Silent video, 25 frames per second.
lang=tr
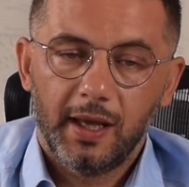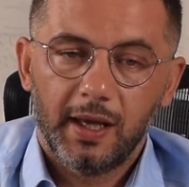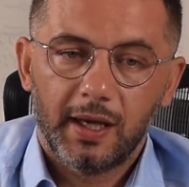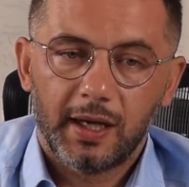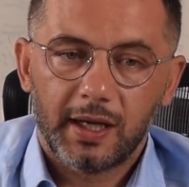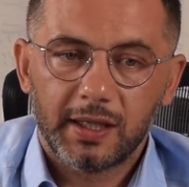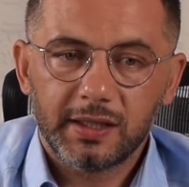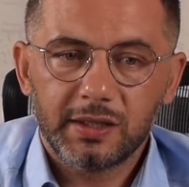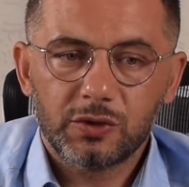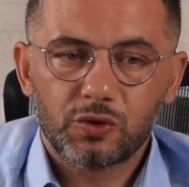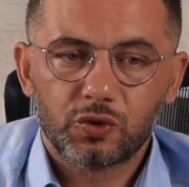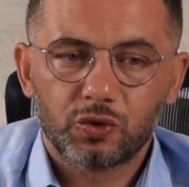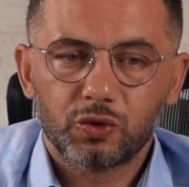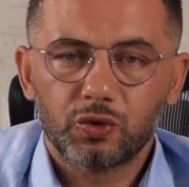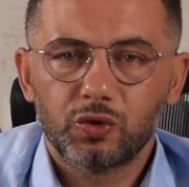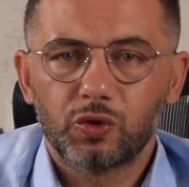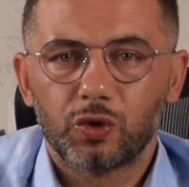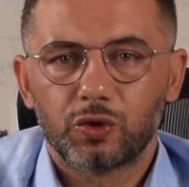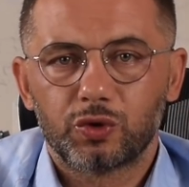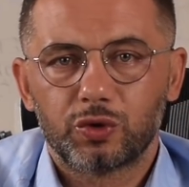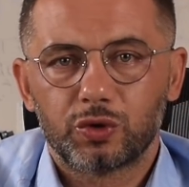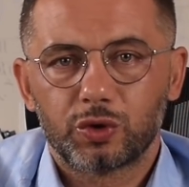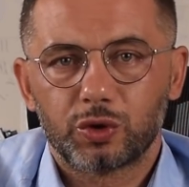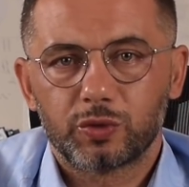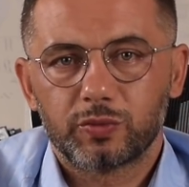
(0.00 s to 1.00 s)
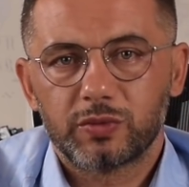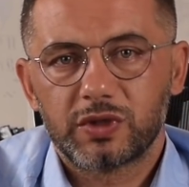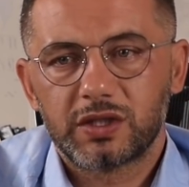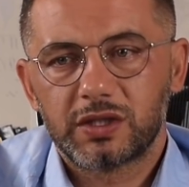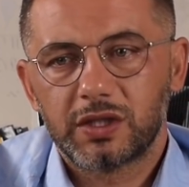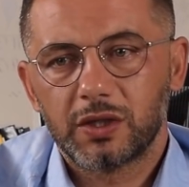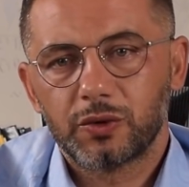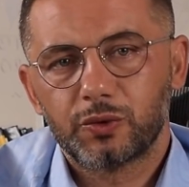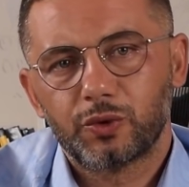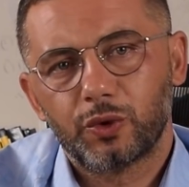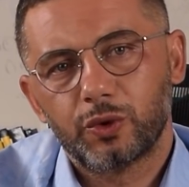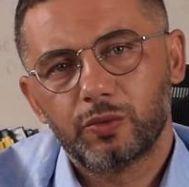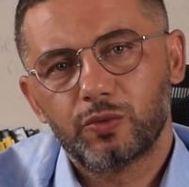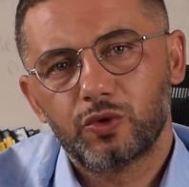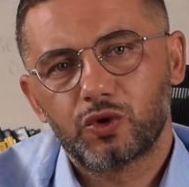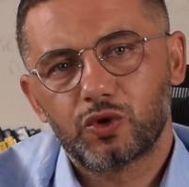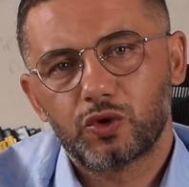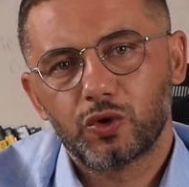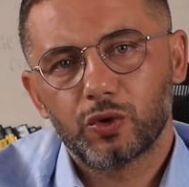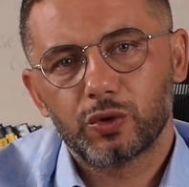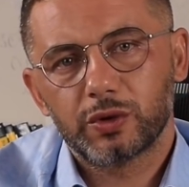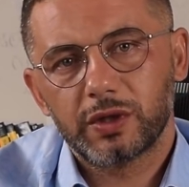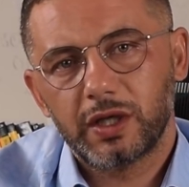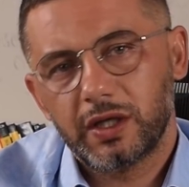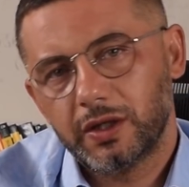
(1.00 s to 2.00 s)
Hani şunu görüyorum, işte
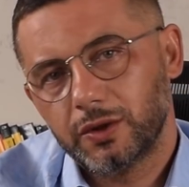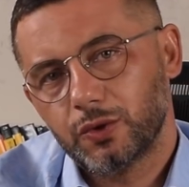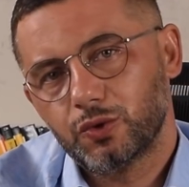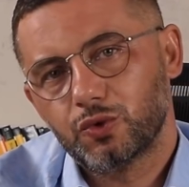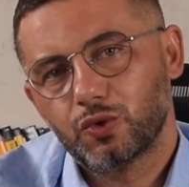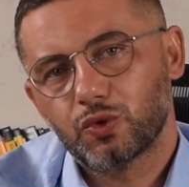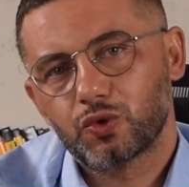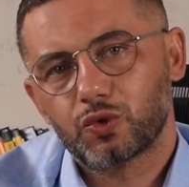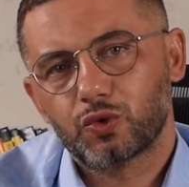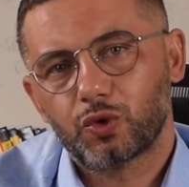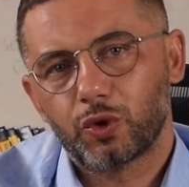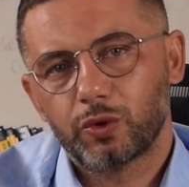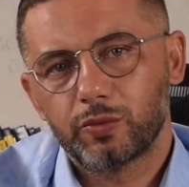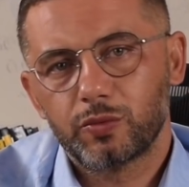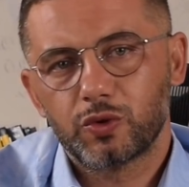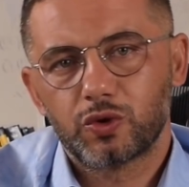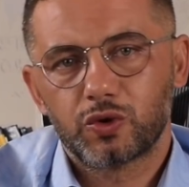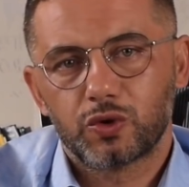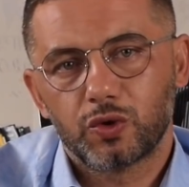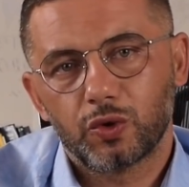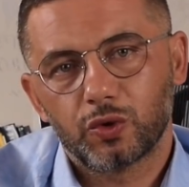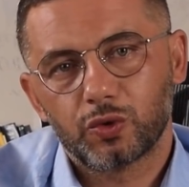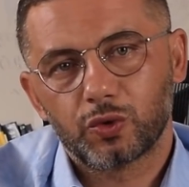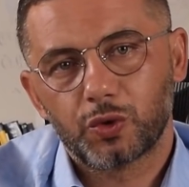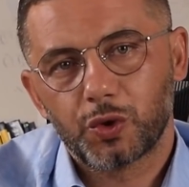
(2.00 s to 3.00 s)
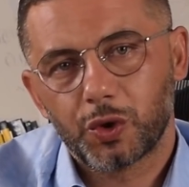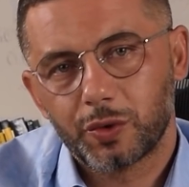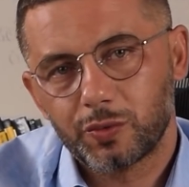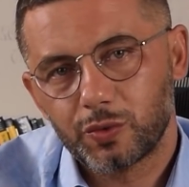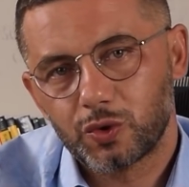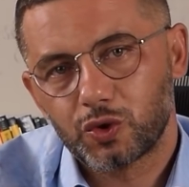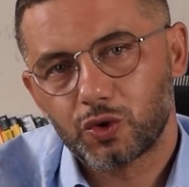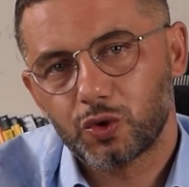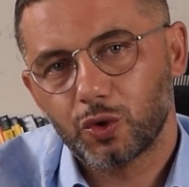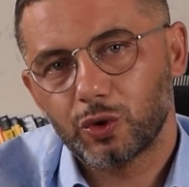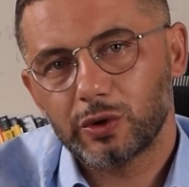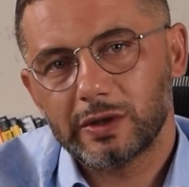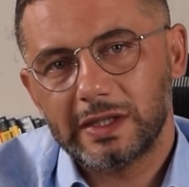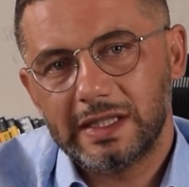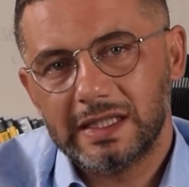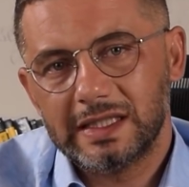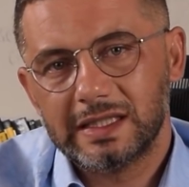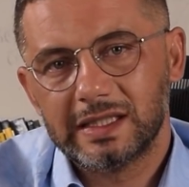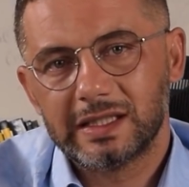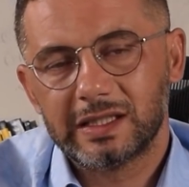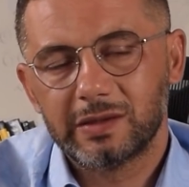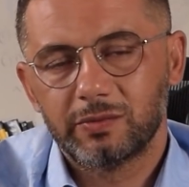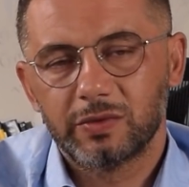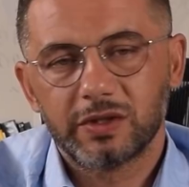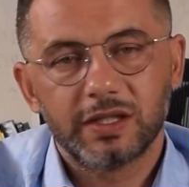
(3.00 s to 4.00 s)
komisyon en ucuz, komisyon, komisyon
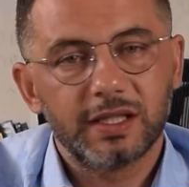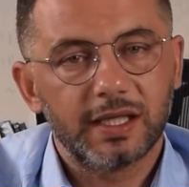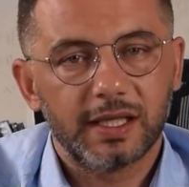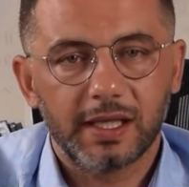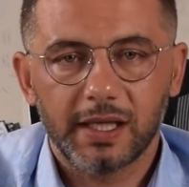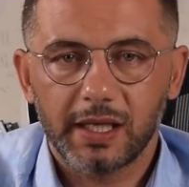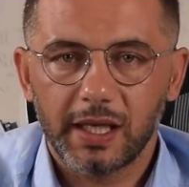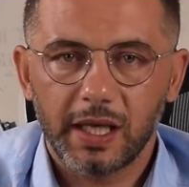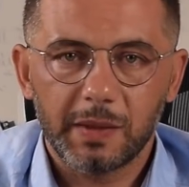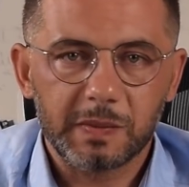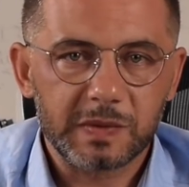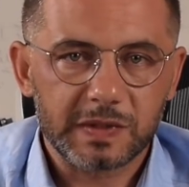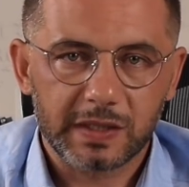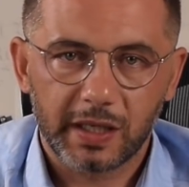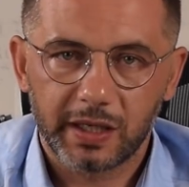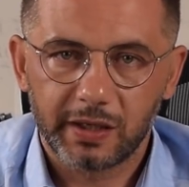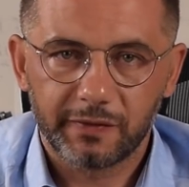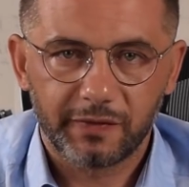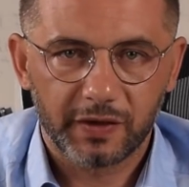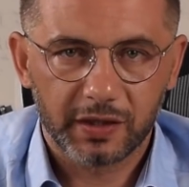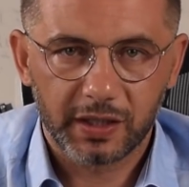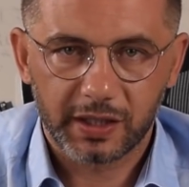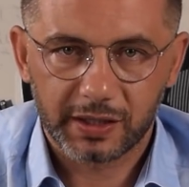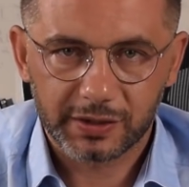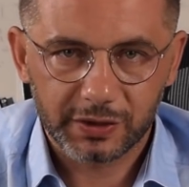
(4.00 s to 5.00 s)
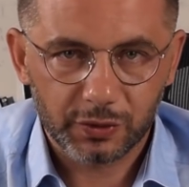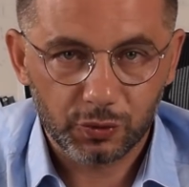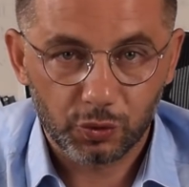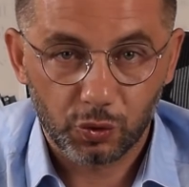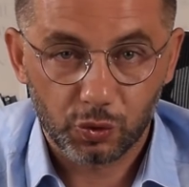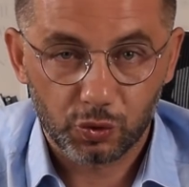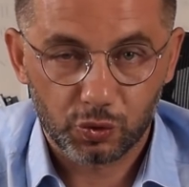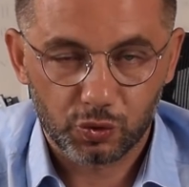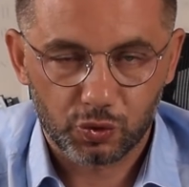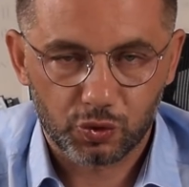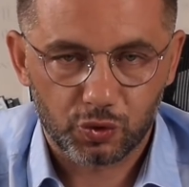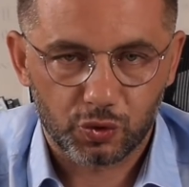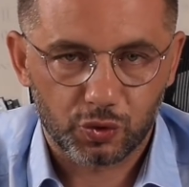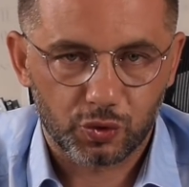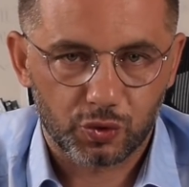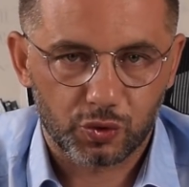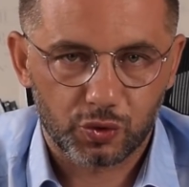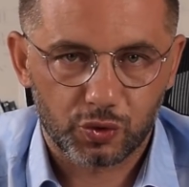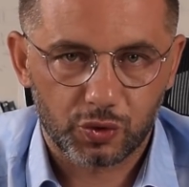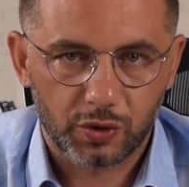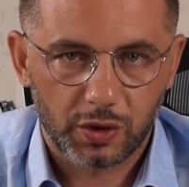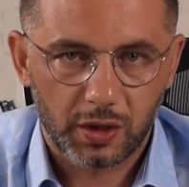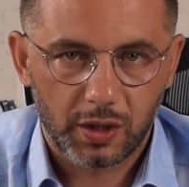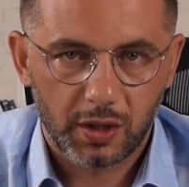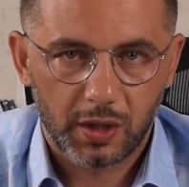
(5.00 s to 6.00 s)
indirimi diye hep sayfalarda
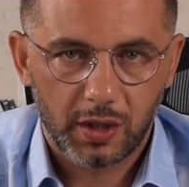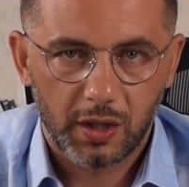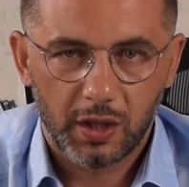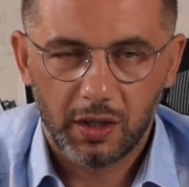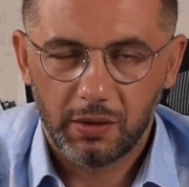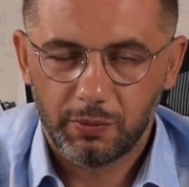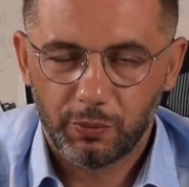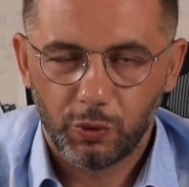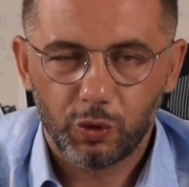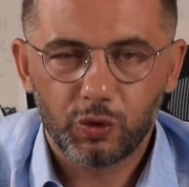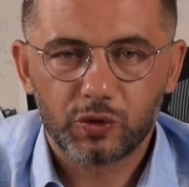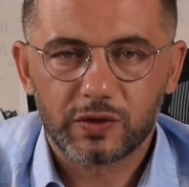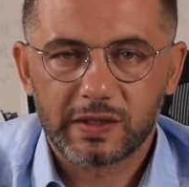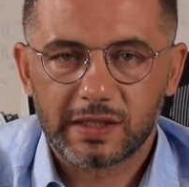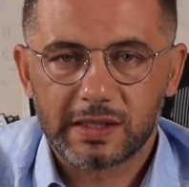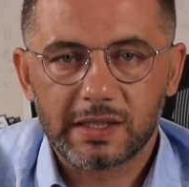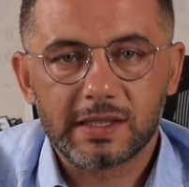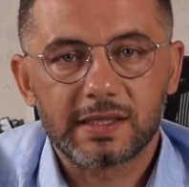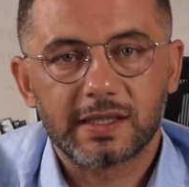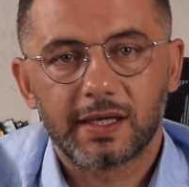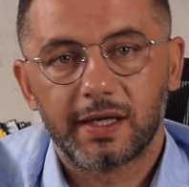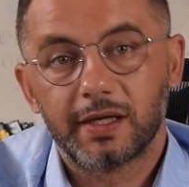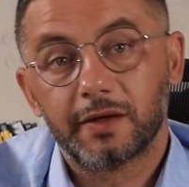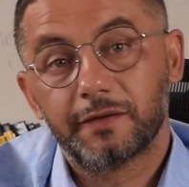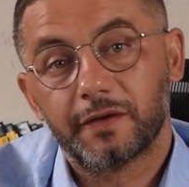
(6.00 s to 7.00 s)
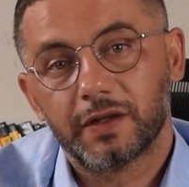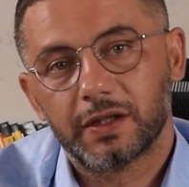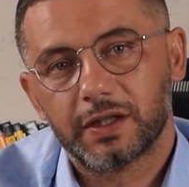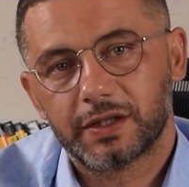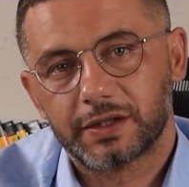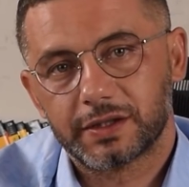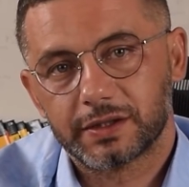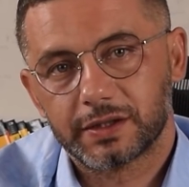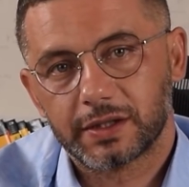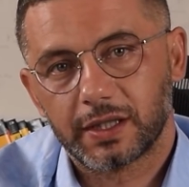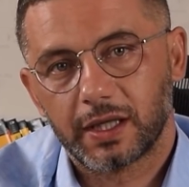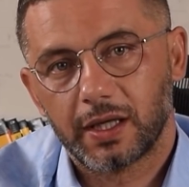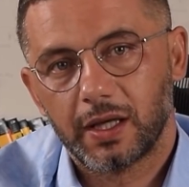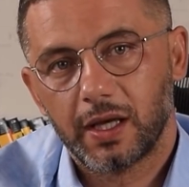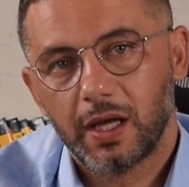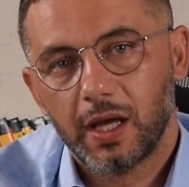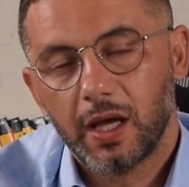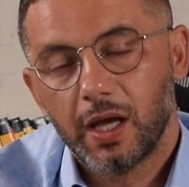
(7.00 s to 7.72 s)
görürsünüz. Borsanın sayfalarında.